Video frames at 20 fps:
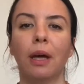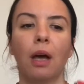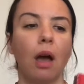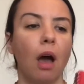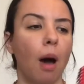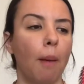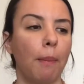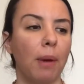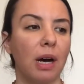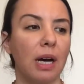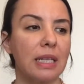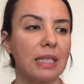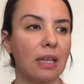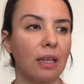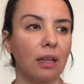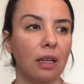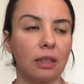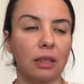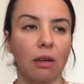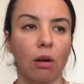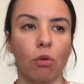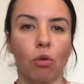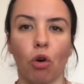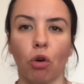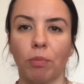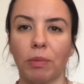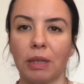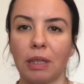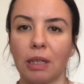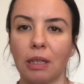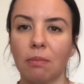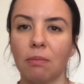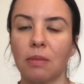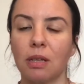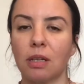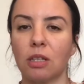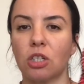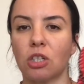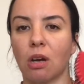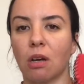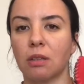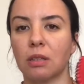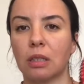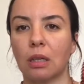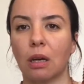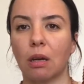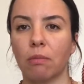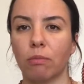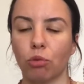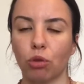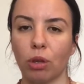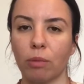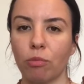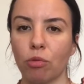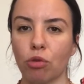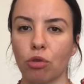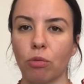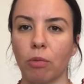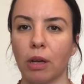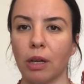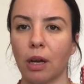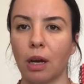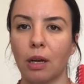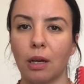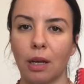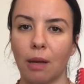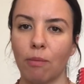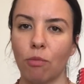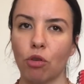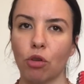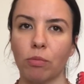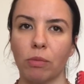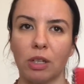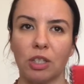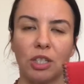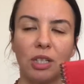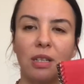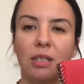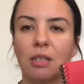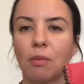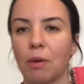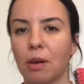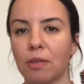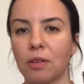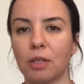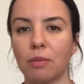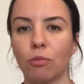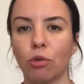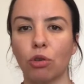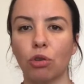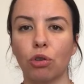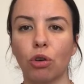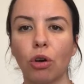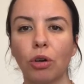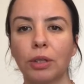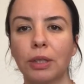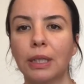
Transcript: Bazen hatta kombinlerimle çanta bulamıyorum, ayarlayamıyorum, acele zamanlarım oluyor.